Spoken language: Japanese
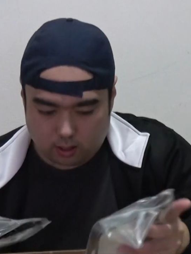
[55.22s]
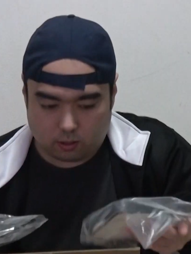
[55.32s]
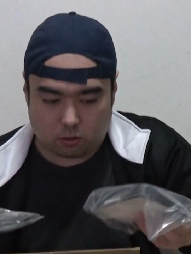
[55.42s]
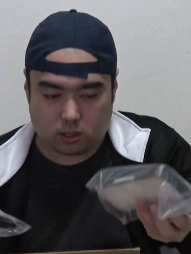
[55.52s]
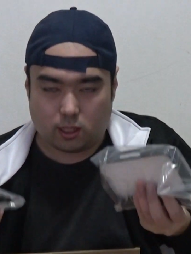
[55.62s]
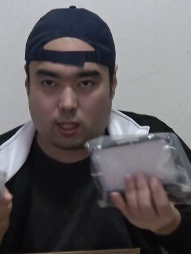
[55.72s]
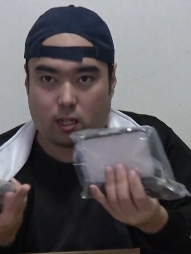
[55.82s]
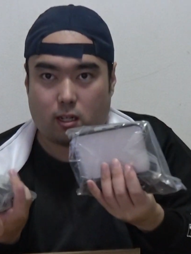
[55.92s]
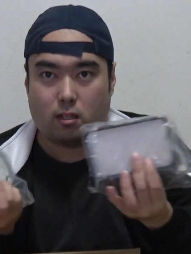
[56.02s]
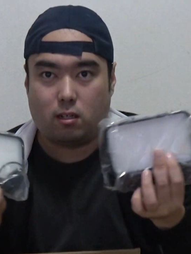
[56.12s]
いこちら
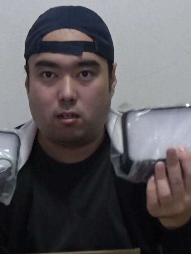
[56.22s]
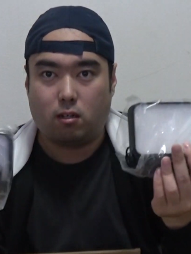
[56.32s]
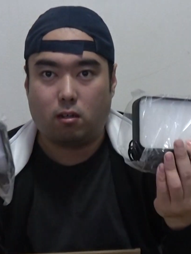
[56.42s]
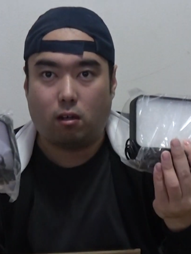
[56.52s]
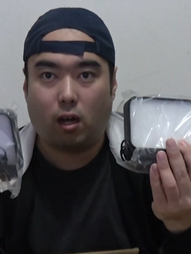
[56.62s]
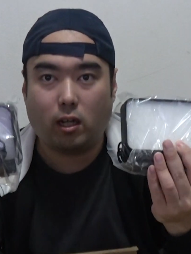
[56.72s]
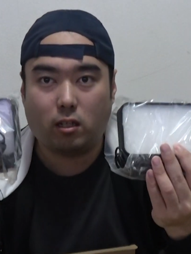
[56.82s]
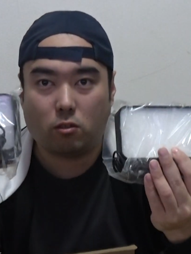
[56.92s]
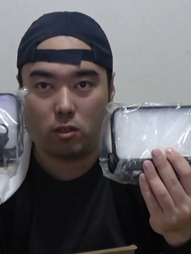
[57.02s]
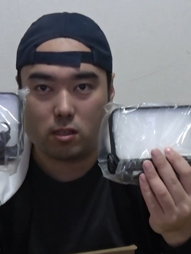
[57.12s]

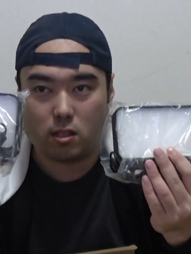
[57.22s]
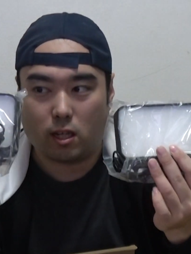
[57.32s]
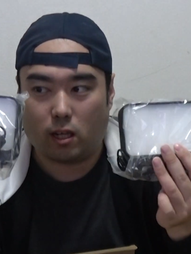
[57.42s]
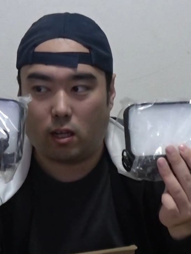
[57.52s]
ライトですね